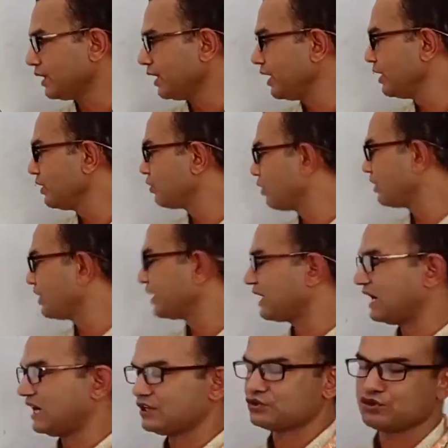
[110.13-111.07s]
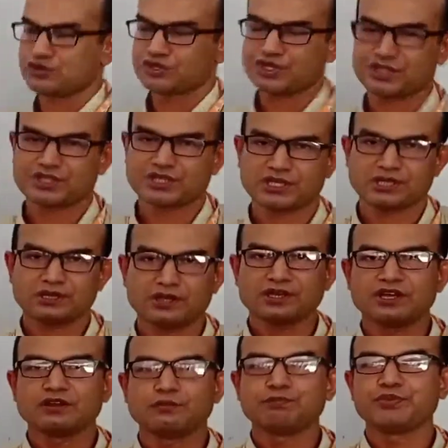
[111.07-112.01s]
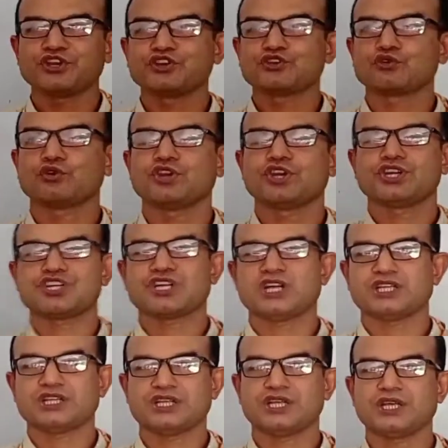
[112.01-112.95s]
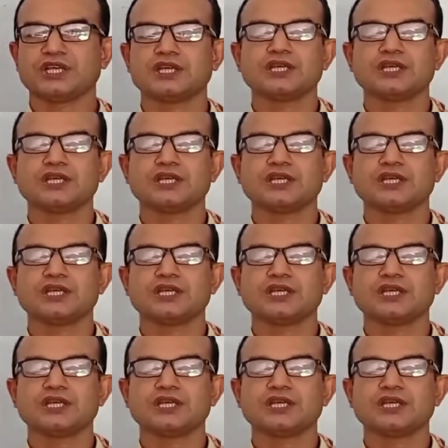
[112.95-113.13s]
এই রডের কাজ হচ্ছে যে পিস্টনের সাথে